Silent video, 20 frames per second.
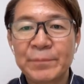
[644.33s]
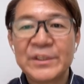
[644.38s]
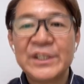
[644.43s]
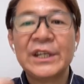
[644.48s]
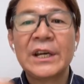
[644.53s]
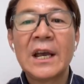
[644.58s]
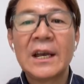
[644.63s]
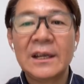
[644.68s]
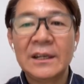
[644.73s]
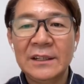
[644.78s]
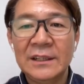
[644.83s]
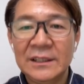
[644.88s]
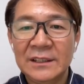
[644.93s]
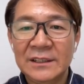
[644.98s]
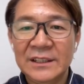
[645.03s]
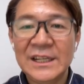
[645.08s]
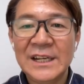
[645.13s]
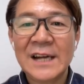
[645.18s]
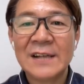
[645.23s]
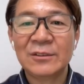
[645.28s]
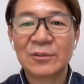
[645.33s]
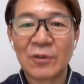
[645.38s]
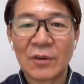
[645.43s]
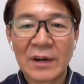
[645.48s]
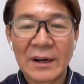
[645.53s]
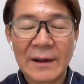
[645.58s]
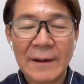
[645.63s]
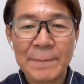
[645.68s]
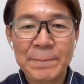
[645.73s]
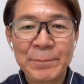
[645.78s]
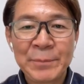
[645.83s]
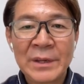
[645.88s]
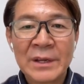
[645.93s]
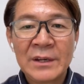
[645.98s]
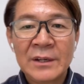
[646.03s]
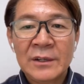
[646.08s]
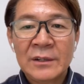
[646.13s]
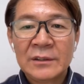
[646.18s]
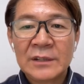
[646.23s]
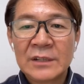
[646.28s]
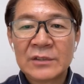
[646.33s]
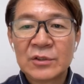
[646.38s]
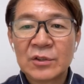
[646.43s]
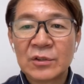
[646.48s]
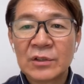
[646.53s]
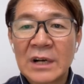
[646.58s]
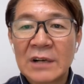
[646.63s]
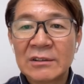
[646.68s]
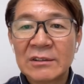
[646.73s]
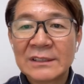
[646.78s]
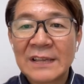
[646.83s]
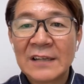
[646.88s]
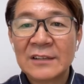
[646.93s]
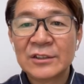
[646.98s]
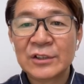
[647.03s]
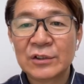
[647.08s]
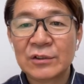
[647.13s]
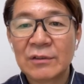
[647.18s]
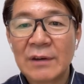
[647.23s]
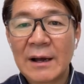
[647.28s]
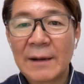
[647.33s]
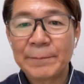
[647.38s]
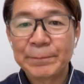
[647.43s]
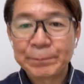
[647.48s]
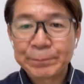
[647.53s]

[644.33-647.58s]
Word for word: 刺激に入れるとかね。で聴覚型の人は